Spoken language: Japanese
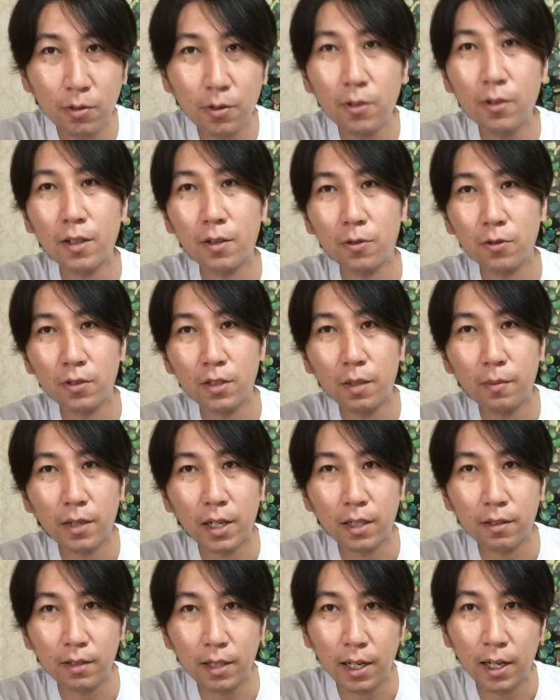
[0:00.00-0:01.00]
ころは骨玉
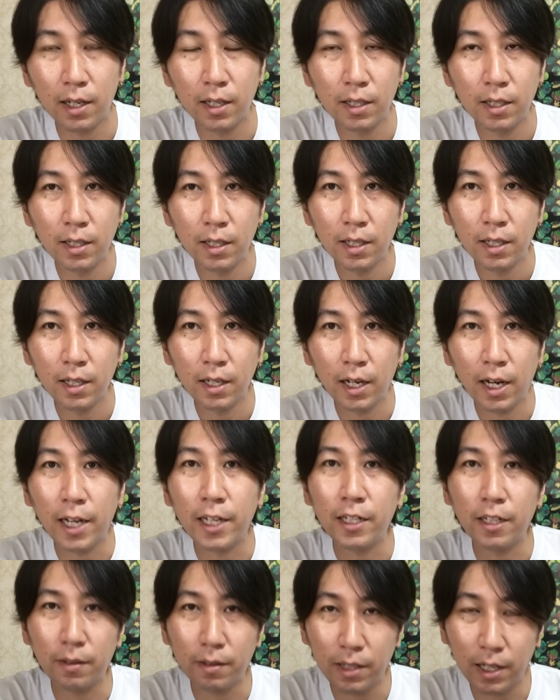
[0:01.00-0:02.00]
額が入
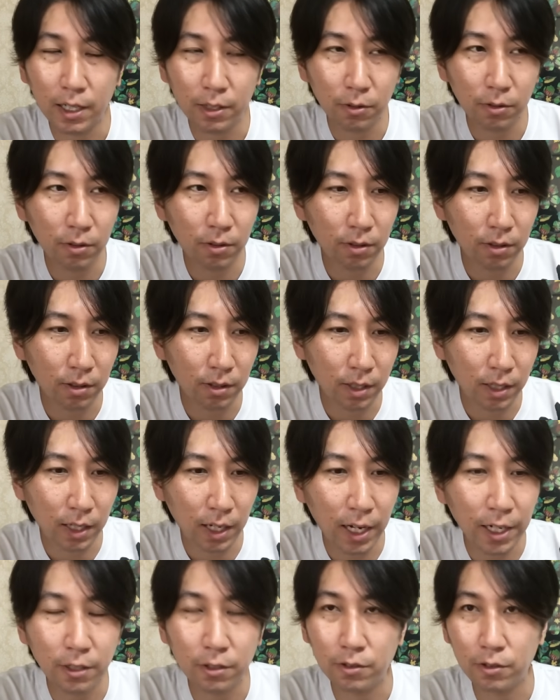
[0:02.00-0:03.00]
れあの
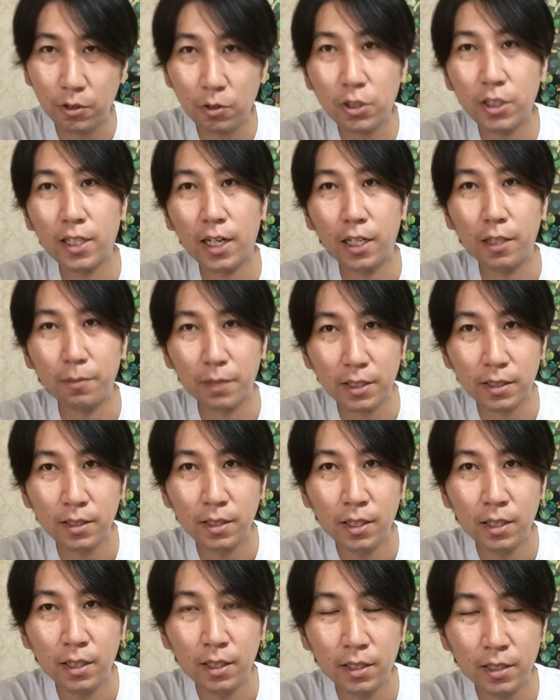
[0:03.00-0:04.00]
入る余地があります
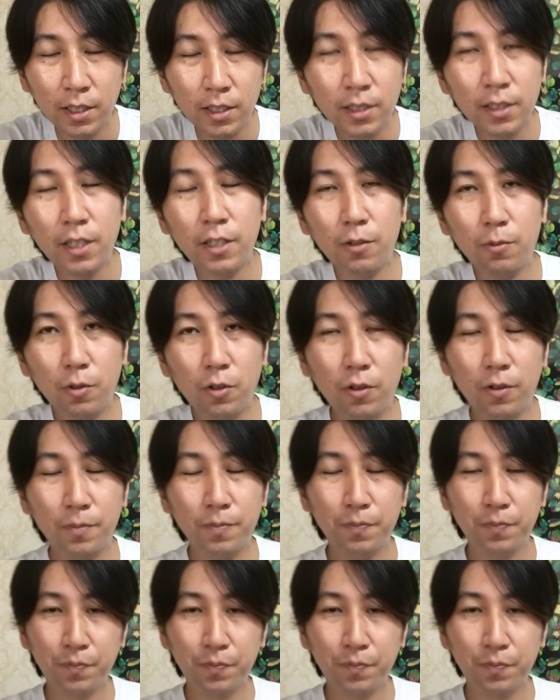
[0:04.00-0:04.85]
ですけれども